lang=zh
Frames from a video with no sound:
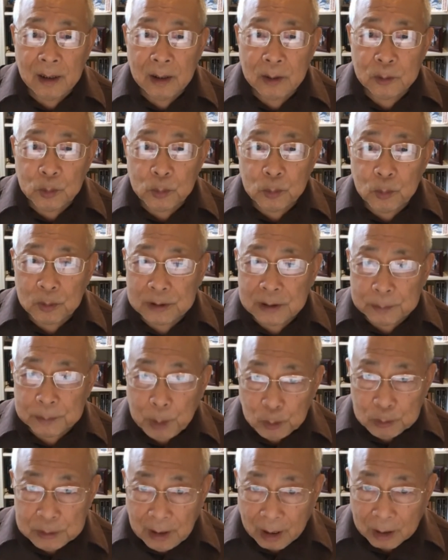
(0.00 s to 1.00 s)
中国是
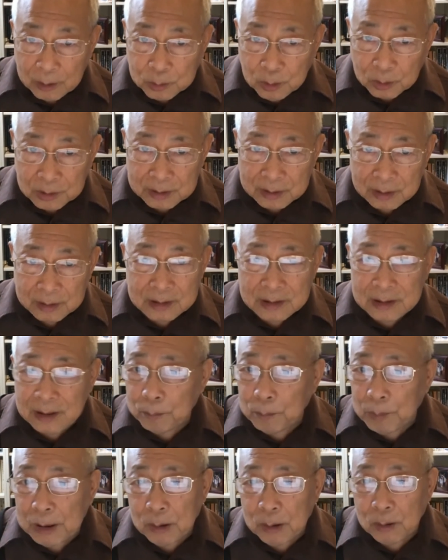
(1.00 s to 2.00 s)
报假消息。你现在
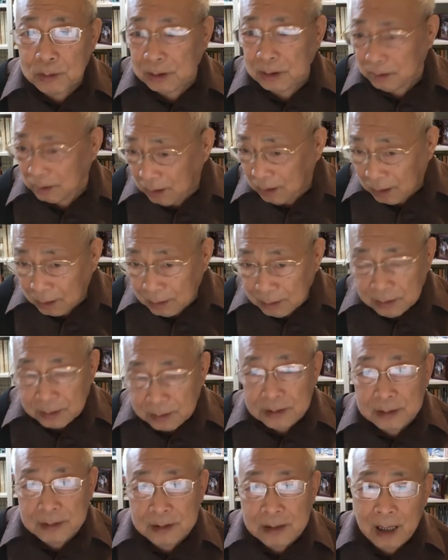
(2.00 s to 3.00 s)
美国这些这
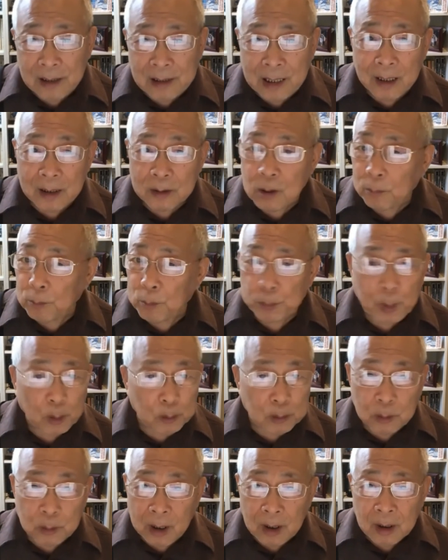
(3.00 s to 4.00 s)
些大台上报
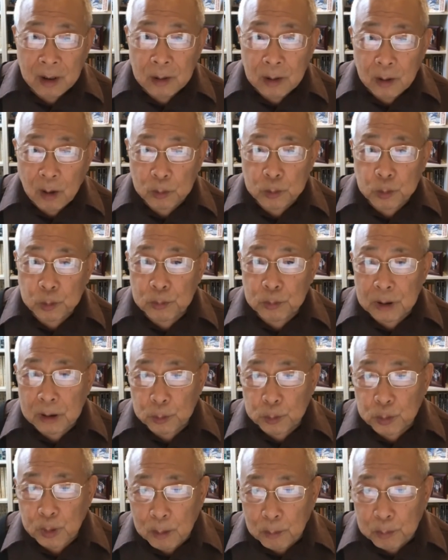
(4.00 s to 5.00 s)
的，哦，从这个
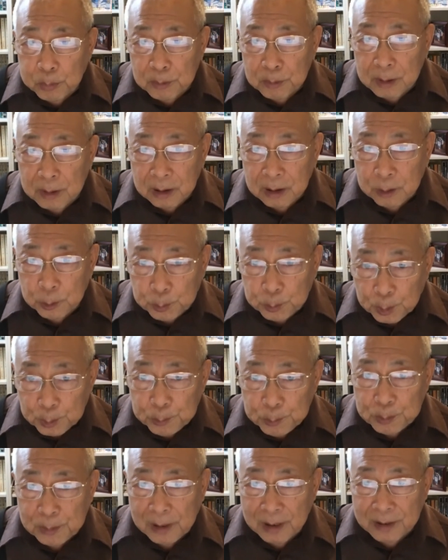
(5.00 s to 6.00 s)
川普的这个选
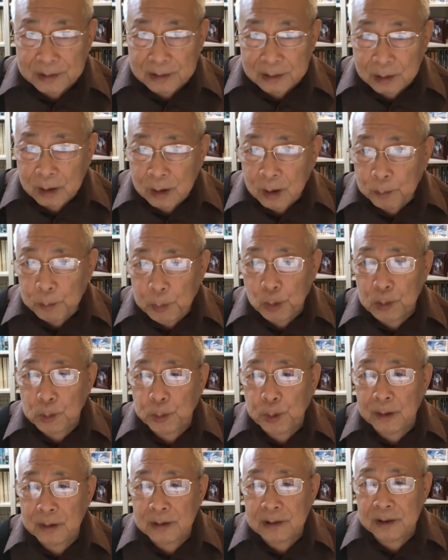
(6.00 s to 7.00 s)
举开始，报的
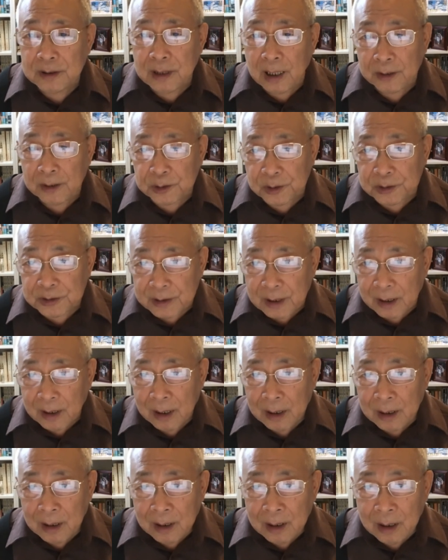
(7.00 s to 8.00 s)
全是假消息，啊，
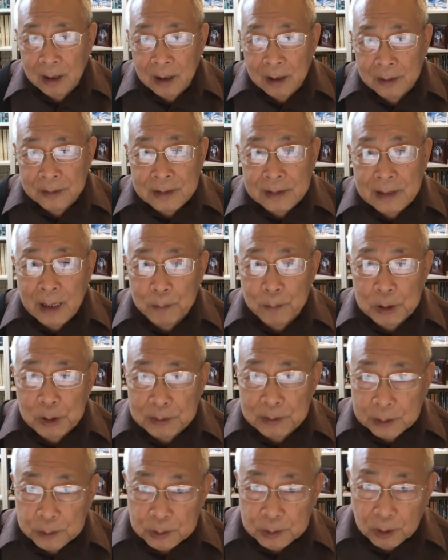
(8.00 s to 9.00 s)
你看不到
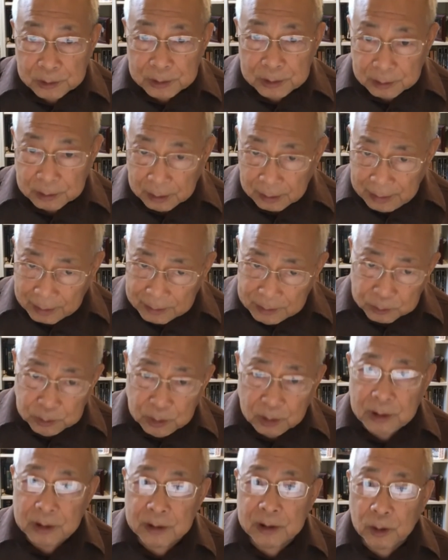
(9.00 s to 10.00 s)
真消息。你看真
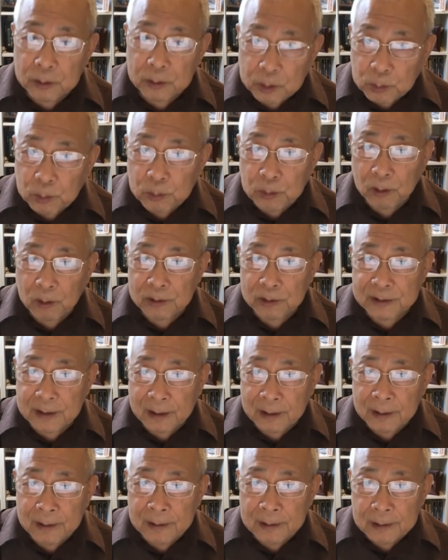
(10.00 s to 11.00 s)
消息，你要去动脑子啊，
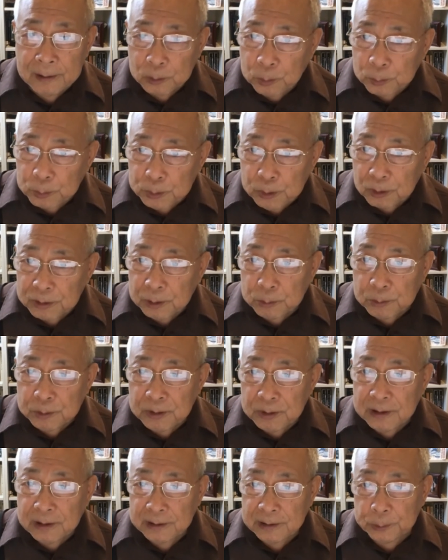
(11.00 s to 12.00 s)
要从消息去
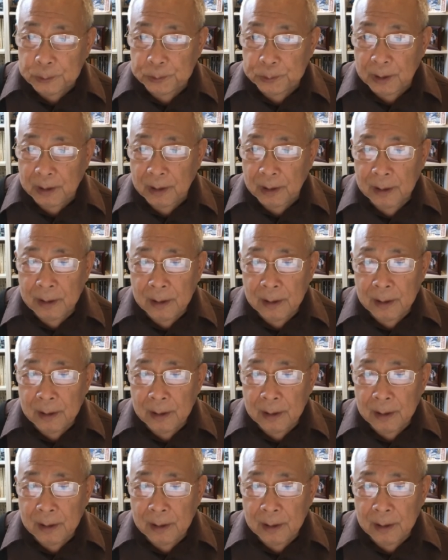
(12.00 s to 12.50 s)
理去啊，